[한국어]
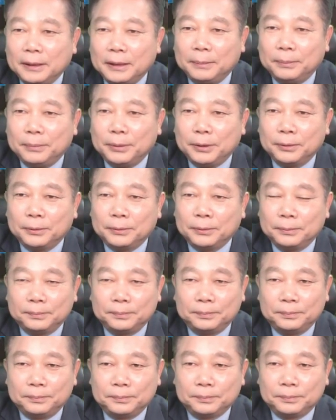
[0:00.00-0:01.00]

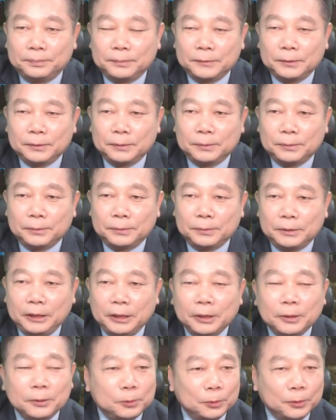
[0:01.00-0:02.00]
한번
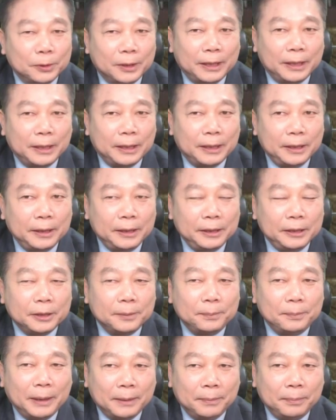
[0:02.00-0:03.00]
이런 쪽에
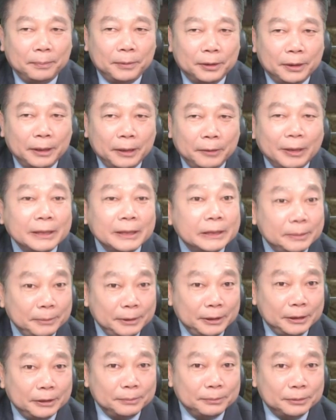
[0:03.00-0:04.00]
이런 방면에 관심
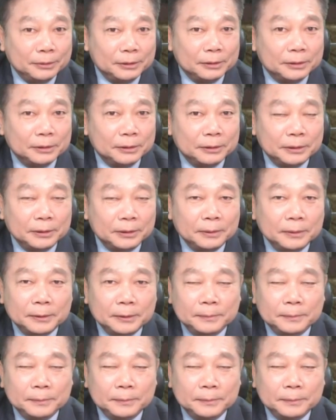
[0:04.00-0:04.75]
있는 분들은